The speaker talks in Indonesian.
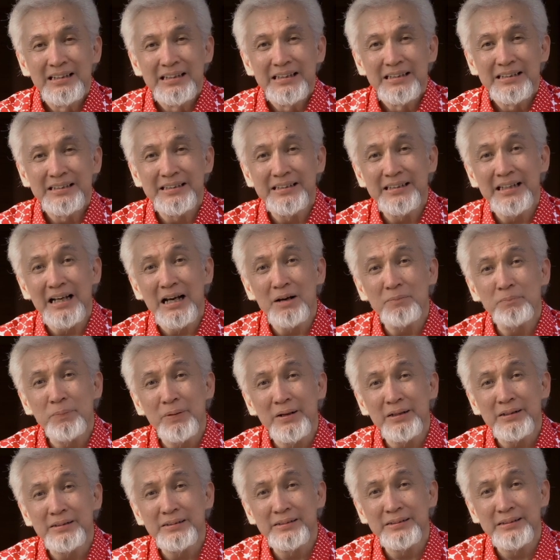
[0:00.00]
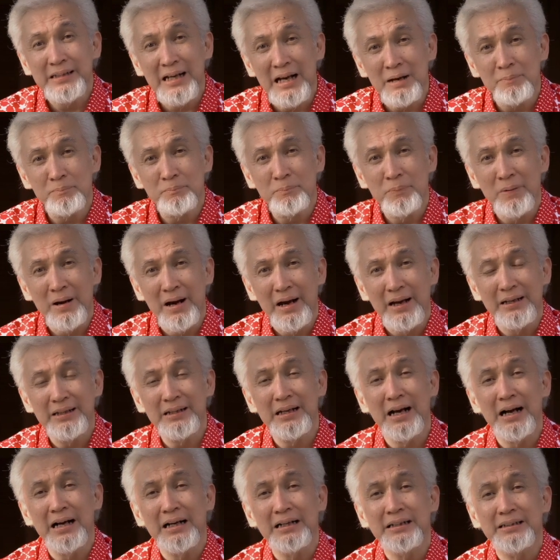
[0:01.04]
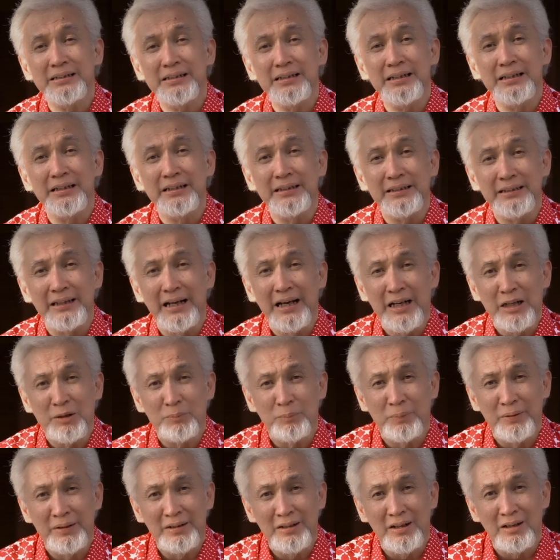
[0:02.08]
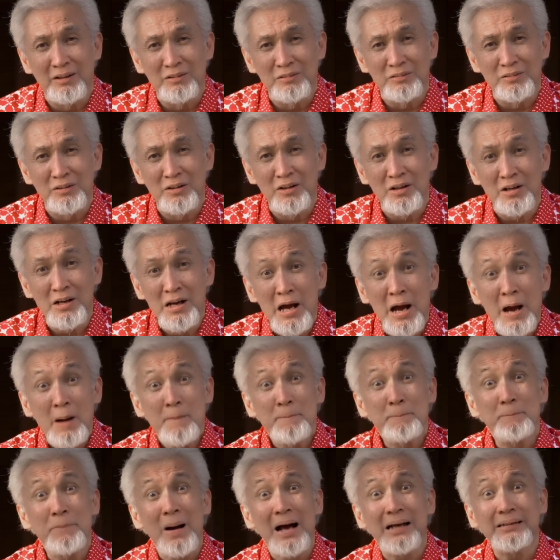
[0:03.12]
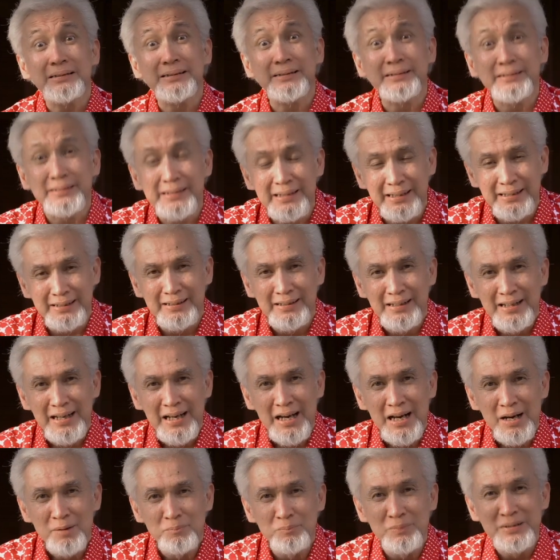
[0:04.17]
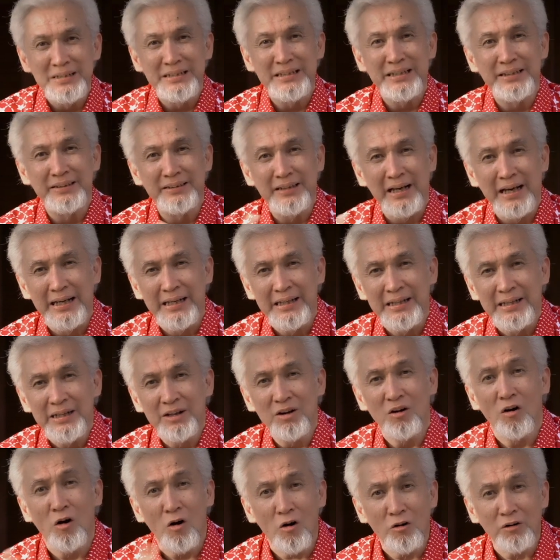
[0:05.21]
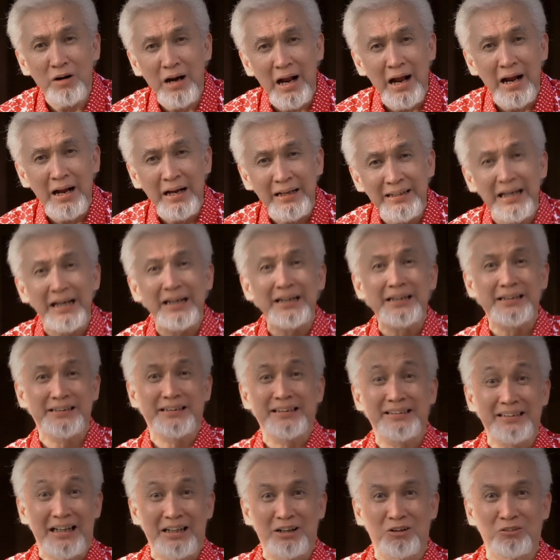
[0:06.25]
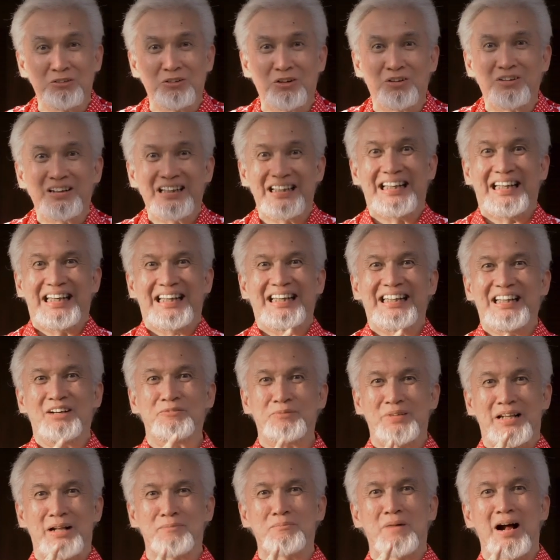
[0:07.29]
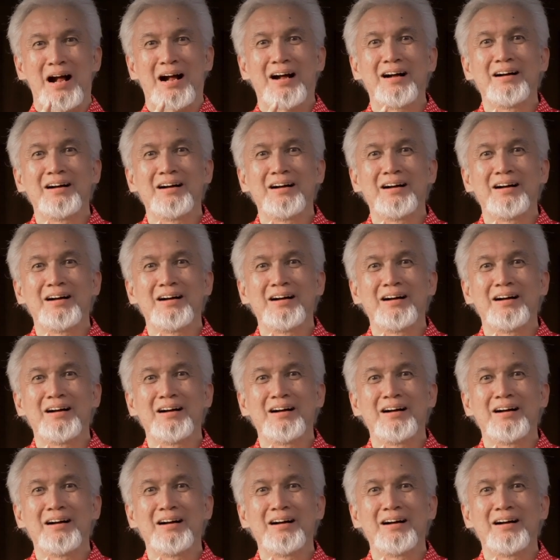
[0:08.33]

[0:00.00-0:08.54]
siapa-siapa yang cinta kepada Allah pasti mencintai orang yang dicintai Allah. Ini yang pertama.